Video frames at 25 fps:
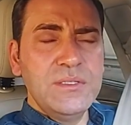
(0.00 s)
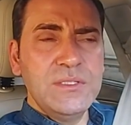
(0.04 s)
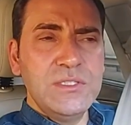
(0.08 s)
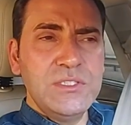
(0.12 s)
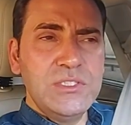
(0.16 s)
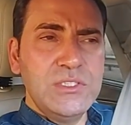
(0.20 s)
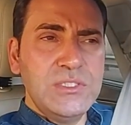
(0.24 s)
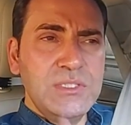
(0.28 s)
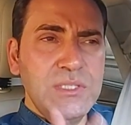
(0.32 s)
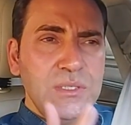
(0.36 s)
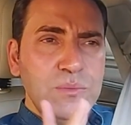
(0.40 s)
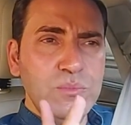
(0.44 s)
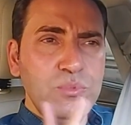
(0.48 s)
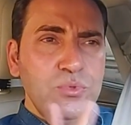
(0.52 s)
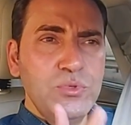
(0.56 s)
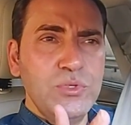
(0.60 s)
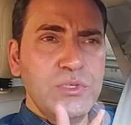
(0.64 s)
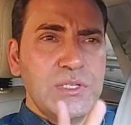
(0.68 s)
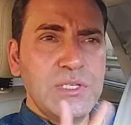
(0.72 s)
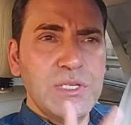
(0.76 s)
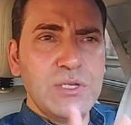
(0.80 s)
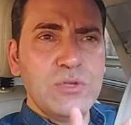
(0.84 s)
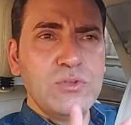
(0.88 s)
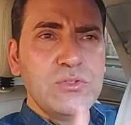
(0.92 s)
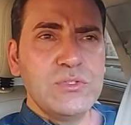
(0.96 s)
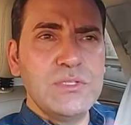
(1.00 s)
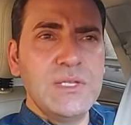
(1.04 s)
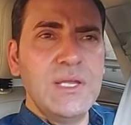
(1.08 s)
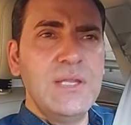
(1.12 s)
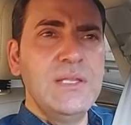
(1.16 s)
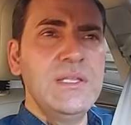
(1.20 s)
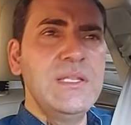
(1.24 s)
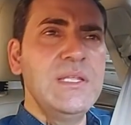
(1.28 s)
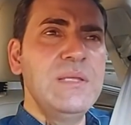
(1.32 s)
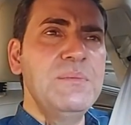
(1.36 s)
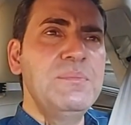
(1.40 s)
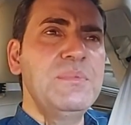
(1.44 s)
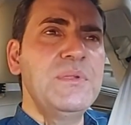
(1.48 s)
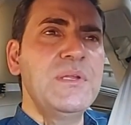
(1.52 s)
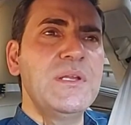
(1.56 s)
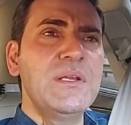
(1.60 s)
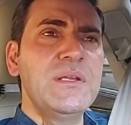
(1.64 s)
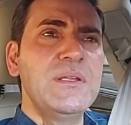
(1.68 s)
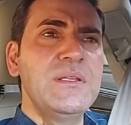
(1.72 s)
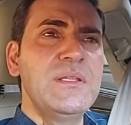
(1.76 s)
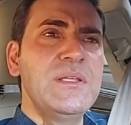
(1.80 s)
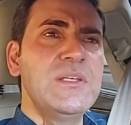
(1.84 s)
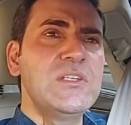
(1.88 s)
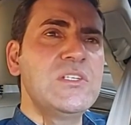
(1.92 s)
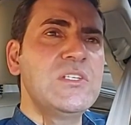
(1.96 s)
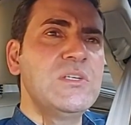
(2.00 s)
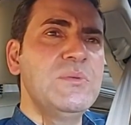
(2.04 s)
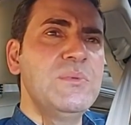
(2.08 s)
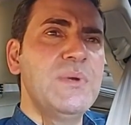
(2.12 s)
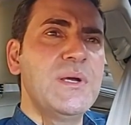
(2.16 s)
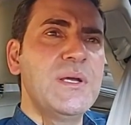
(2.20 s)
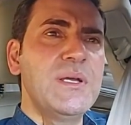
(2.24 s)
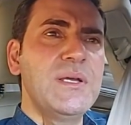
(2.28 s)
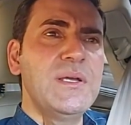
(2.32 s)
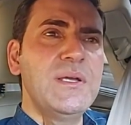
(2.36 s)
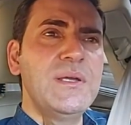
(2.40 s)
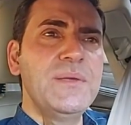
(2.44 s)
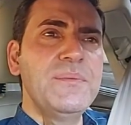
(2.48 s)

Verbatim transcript: İşte bu iki güzelliği bir arada yaşamak